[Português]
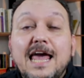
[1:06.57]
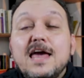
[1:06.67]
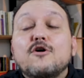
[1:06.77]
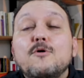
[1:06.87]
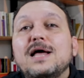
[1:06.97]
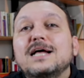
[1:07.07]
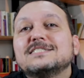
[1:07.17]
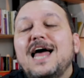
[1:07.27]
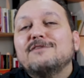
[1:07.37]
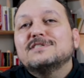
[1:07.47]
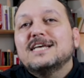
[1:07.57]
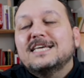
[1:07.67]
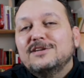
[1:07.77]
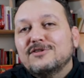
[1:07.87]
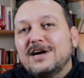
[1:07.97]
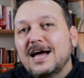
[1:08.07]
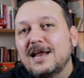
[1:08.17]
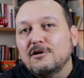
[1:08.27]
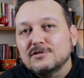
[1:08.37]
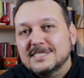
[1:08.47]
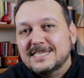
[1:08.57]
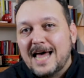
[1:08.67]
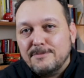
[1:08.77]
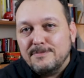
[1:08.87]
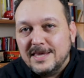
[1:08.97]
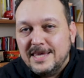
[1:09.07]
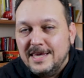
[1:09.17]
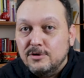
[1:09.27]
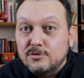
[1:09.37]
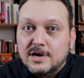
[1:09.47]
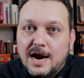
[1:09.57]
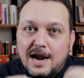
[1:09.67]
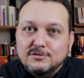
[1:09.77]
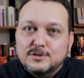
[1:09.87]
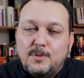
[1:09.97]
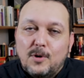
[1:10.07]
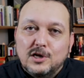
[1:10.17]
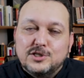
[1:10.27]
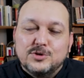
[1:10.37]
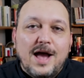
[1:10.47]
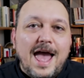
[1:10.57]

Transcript: Quem acompanha as lives aqui no canal sabe que o Carlos Poggio